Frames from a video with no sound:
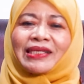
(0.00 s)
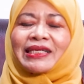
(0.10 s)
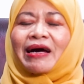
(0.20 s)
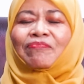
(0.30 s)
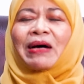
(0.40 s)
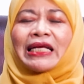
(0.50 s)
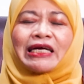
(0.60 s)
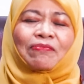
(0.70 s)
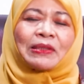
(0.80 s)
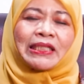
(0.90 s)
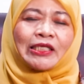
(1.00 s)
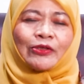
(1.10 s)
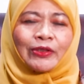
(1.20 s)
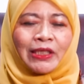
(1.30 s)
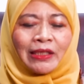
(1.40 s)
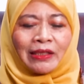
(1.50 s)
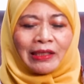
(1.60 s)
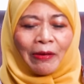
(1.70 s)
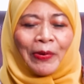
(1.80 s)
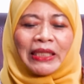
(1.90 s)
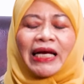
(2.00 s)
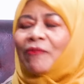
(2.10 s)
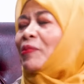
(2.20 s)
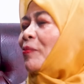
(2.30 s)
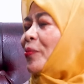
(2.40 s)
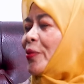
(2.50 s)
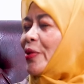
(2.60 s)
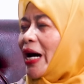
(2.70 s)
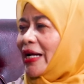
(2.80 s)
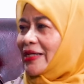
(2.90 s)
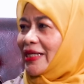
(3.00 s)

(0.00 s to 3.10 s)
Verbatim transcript: tidak banyak menyentuh kepentingan perempuan.